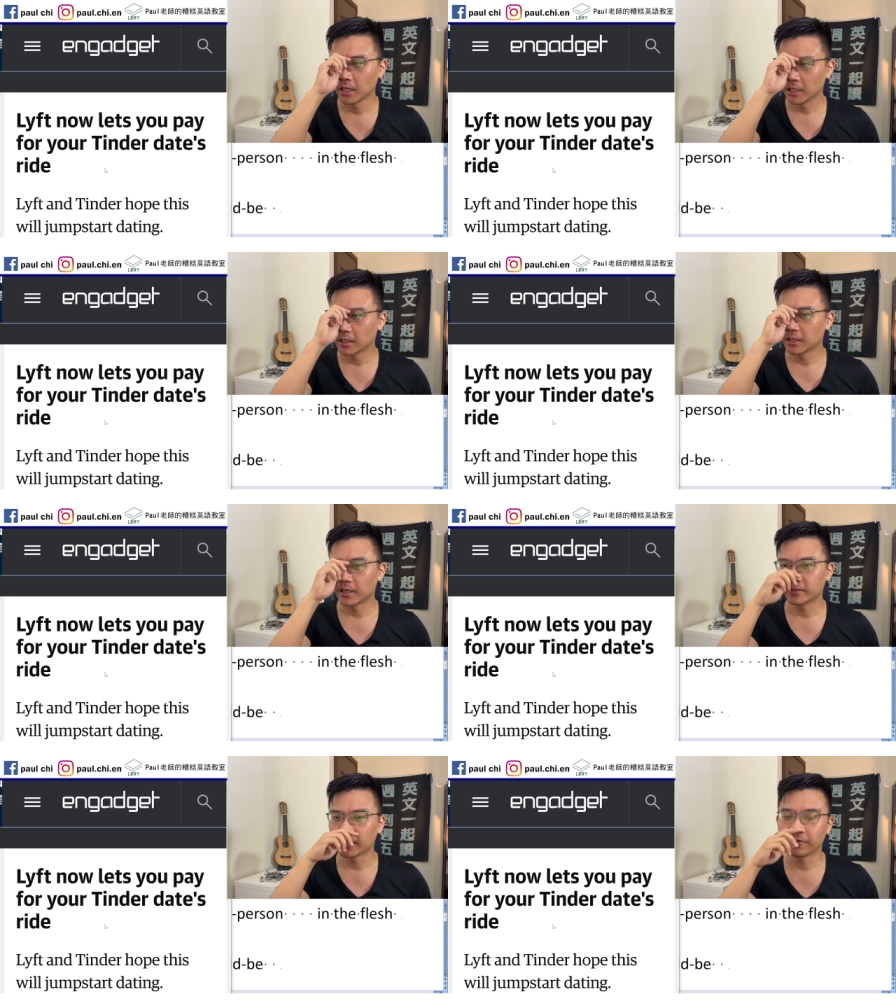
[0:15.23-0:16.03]
那
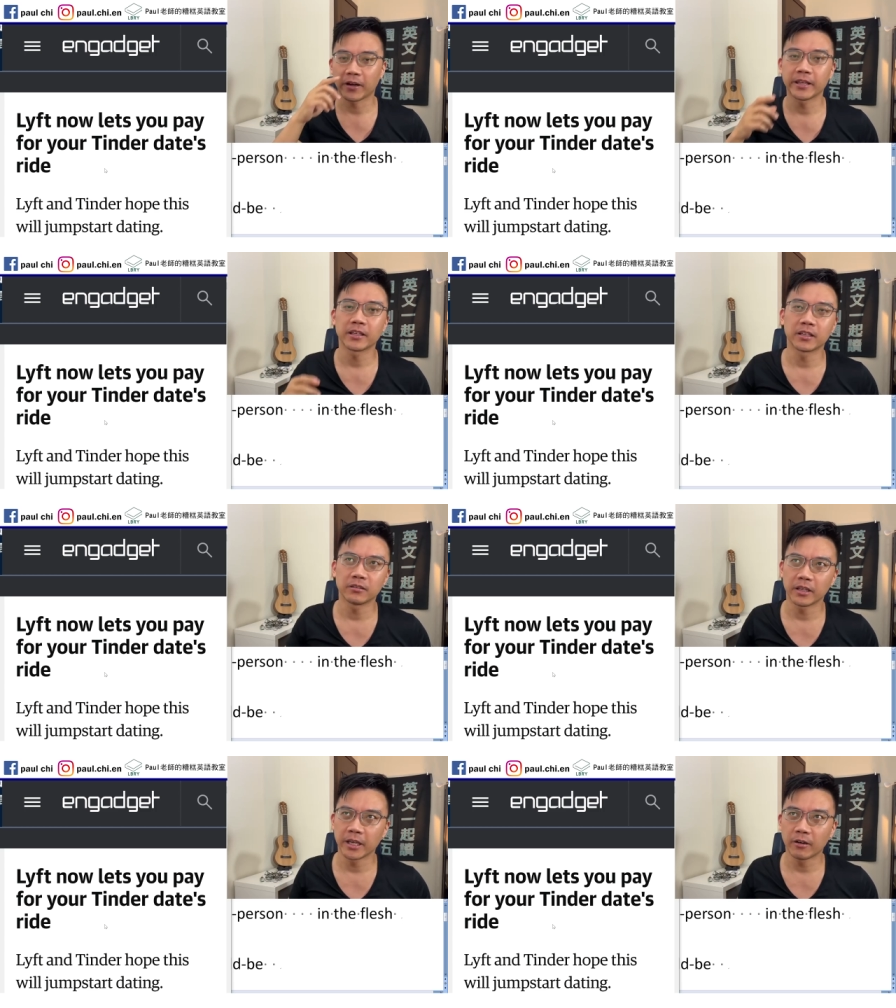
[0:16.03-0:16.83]
它的发音跟
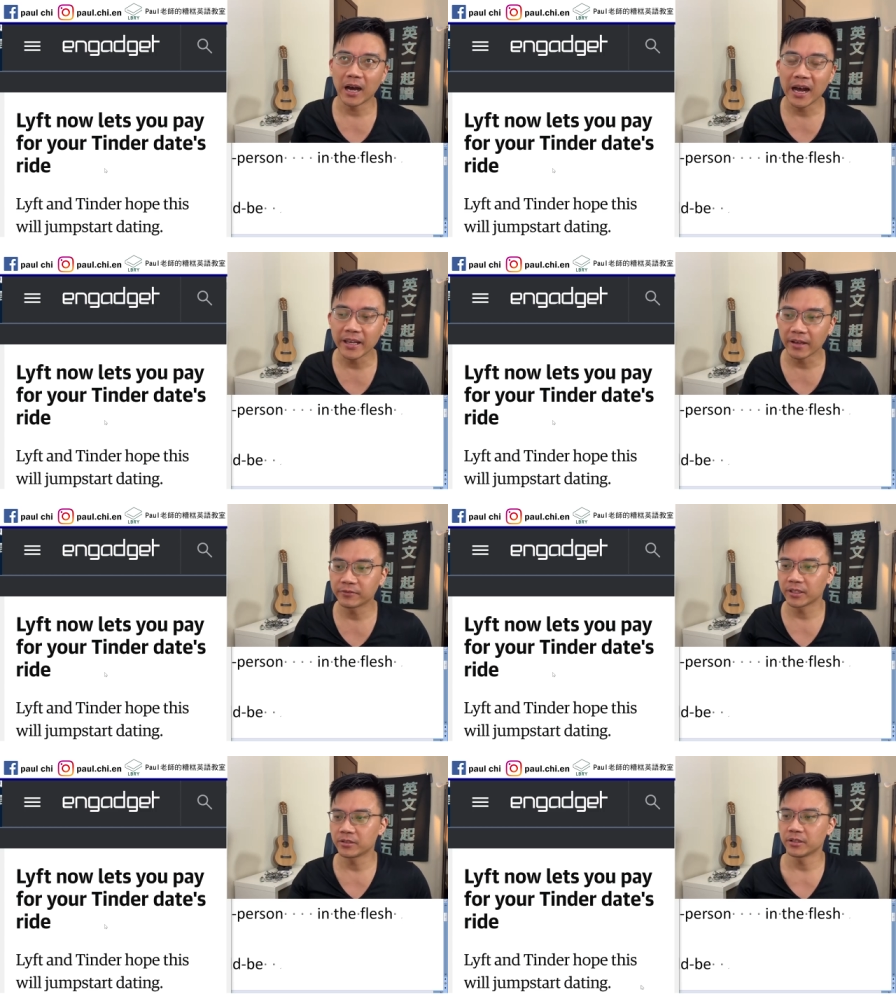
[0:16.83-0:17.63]
L I F
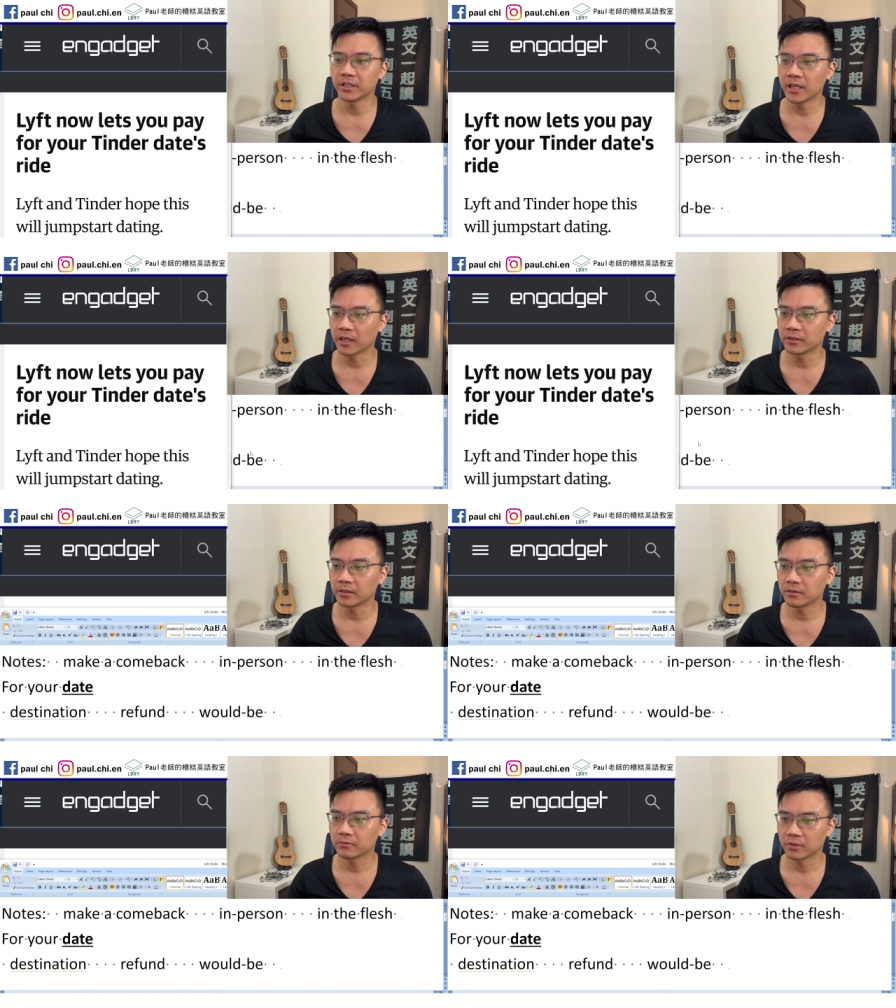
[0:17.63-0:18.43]
T 是一样的。
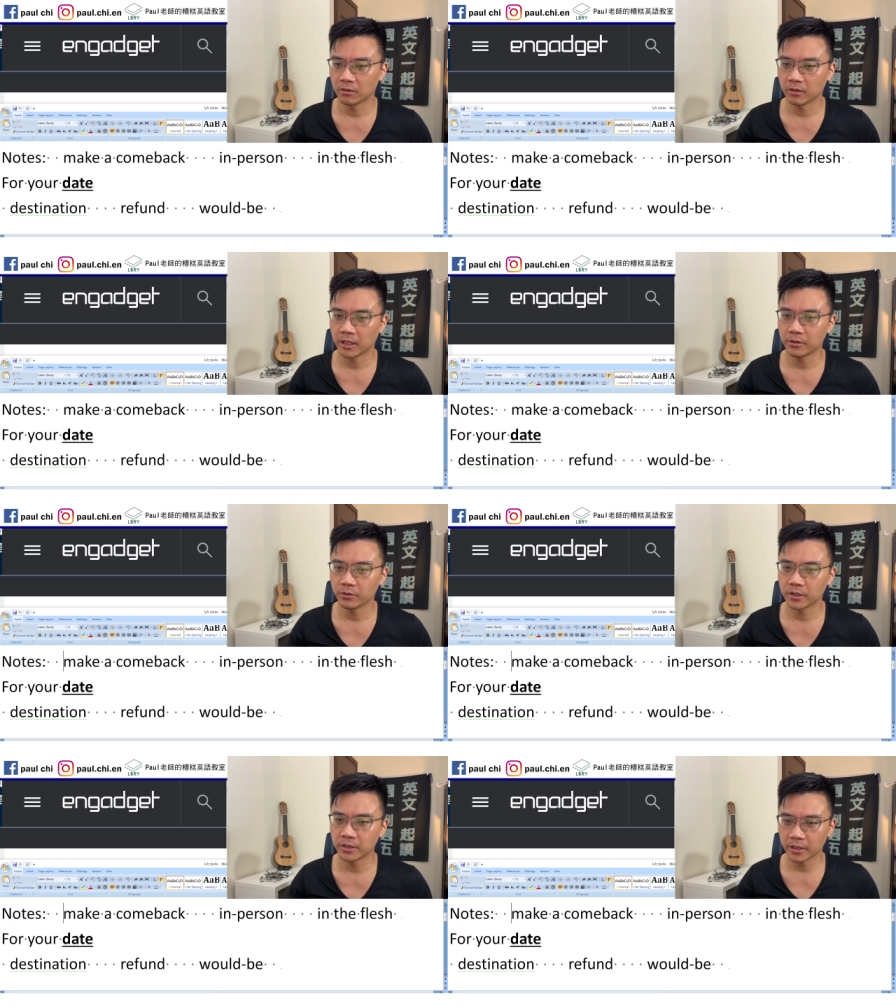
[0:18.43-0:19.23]
OK，所
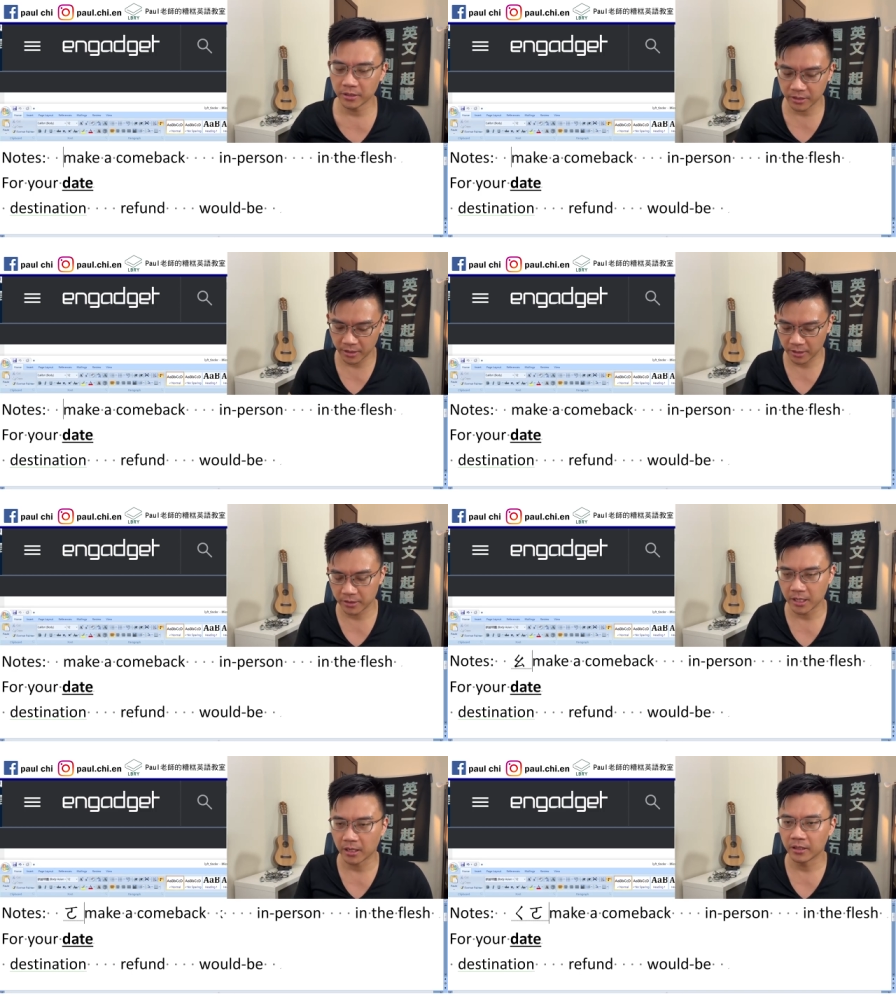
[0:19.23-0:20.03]
以这里也写一
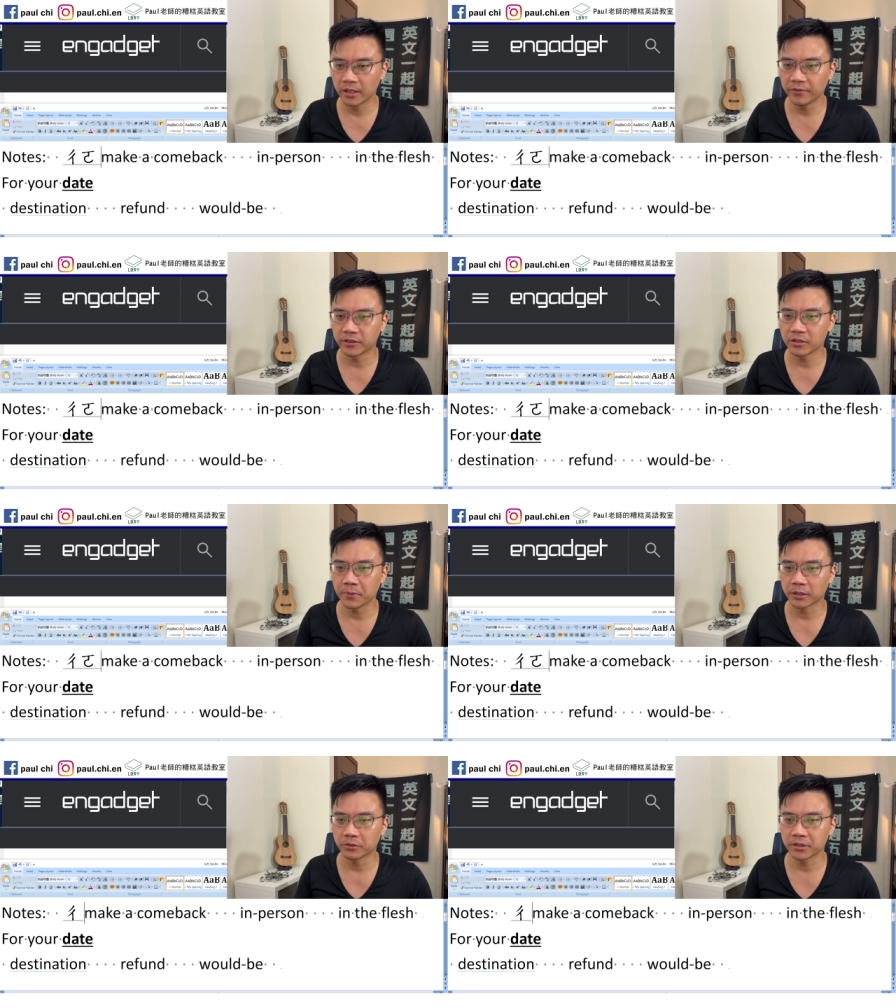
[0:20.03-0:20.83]
下 Lift 就把
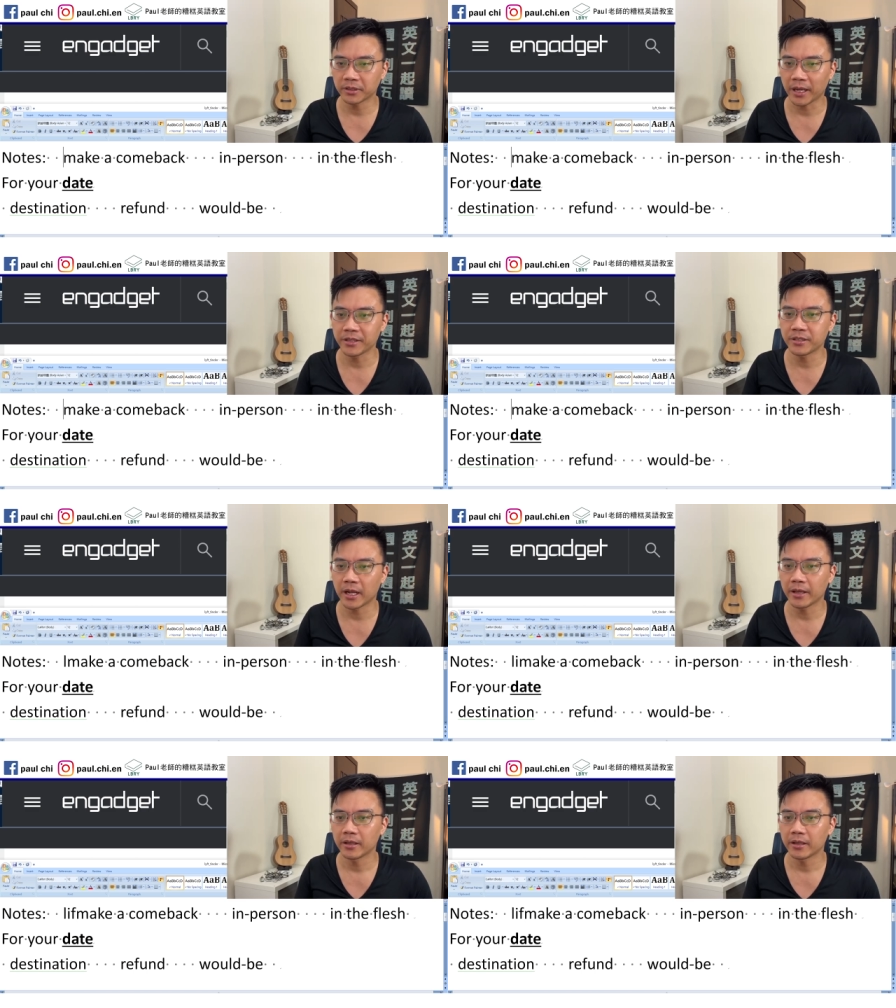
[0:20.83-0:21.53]
东西抬起来。